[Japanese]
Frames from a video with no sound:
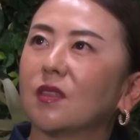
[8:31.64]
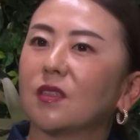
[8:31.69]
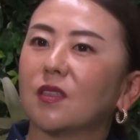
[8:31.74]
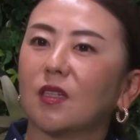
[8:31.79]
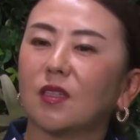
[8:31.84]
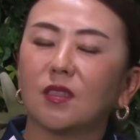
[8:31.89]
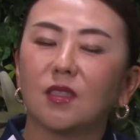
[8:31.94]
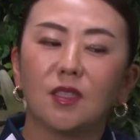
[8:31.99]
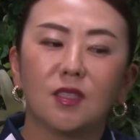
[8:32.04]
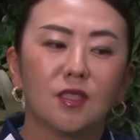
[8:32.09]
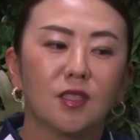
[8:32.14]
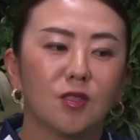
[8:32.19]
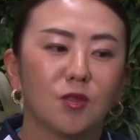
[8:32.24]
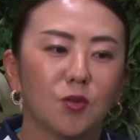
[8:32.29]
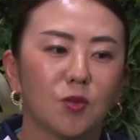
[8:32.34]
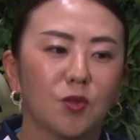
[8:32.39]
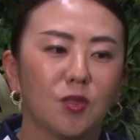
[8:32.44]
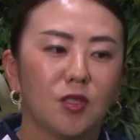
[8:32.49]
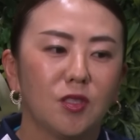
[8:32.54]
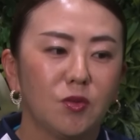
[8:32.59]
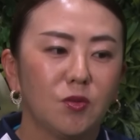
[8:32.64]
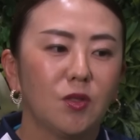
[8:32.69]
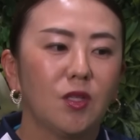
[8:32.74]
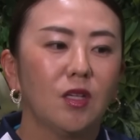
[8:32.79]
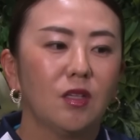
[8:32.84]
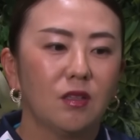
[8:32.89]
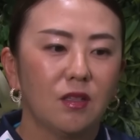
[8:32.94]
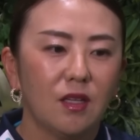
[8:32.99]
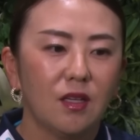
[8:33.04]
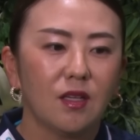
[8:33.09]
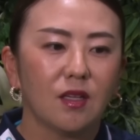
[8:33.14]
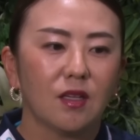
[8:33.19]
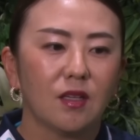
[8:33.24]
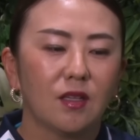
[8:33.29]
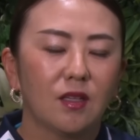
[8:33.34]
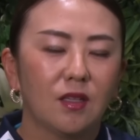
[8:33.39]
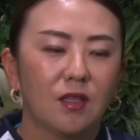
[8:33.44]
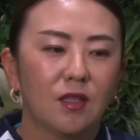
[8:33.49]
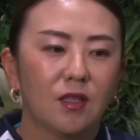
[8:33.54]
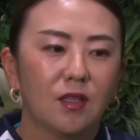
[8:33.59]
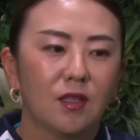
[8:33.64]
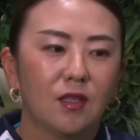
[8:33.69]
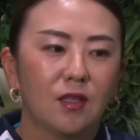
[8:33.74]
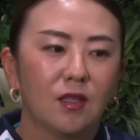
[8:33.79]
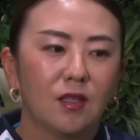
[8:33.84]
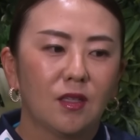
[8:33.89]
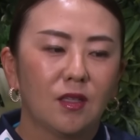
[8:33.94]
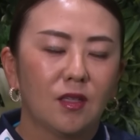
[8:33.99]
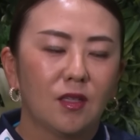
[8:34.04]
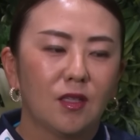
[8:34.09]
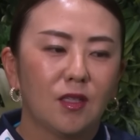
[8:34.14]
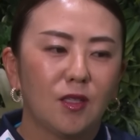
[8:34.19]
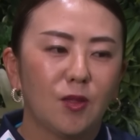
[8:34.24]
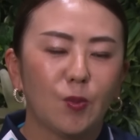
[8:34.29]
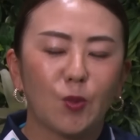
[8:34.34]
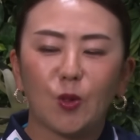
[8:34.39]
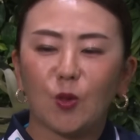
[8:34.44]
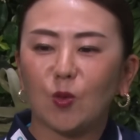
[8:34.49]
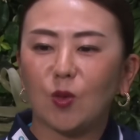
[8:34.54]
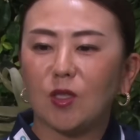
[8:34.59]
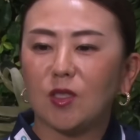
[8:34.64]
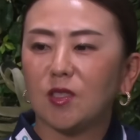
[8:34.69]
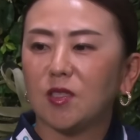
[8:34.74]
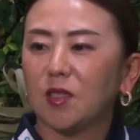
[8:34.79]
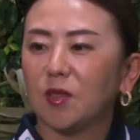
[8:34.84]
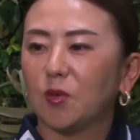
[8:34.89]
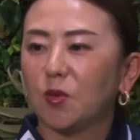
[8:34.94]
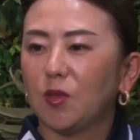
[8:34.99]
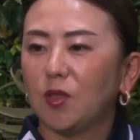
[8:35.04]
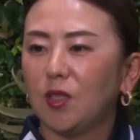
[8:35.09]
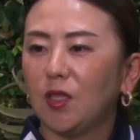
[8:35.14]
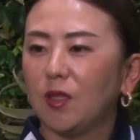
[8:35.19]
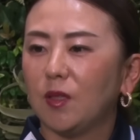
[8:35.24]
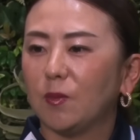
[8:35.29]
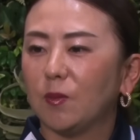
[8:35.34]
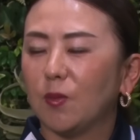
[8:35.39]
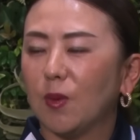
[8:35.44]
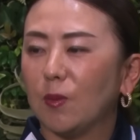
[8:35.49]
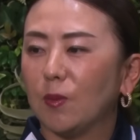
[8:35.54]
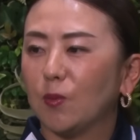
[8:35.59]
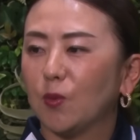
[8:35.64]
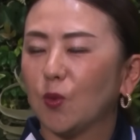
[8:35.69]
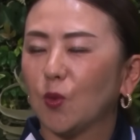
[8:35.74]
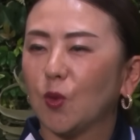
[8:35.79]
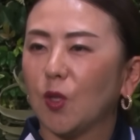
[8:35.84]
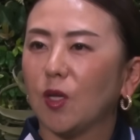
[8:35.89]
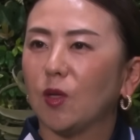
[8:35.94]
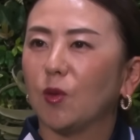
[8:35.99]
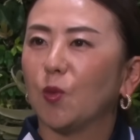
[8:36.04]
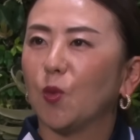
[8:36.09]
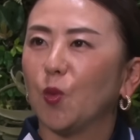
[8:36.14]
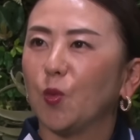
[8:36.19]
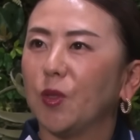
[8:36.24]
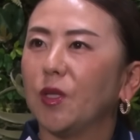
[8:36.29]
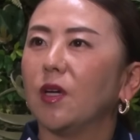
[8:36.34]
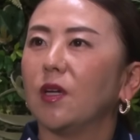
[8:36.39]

3年生の時に受けてでも4年生の時に、まあ、プロ転向み